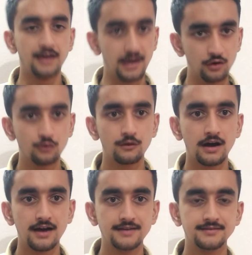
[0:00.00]
हेलो
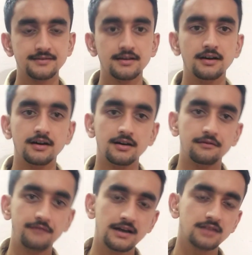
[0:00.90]
गाइस
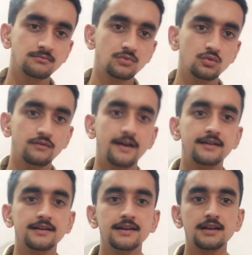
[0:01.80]
वेलकम टू
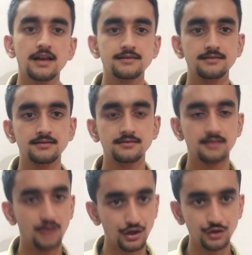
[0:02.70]
वेटनरी क्लासेस
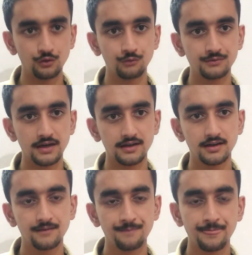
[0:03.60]
यूट्यूब चैनल
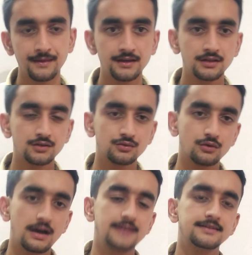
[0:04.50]
तो
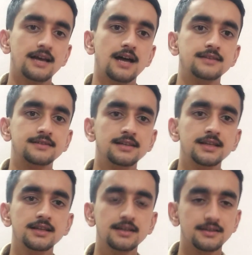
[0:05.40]
गाइस आज की
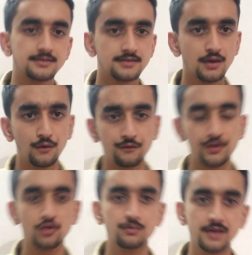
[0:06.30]
इस
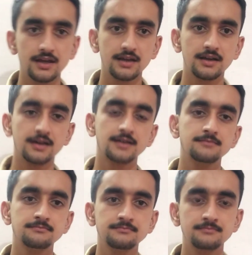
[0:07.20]
वीडियो में हम
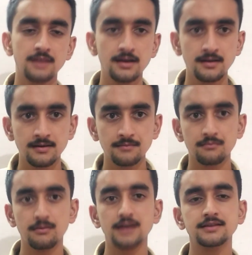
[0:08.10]

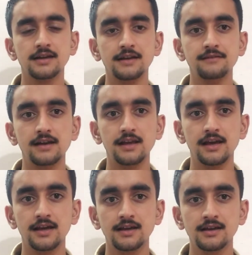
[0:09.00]
बात करने वाले हैं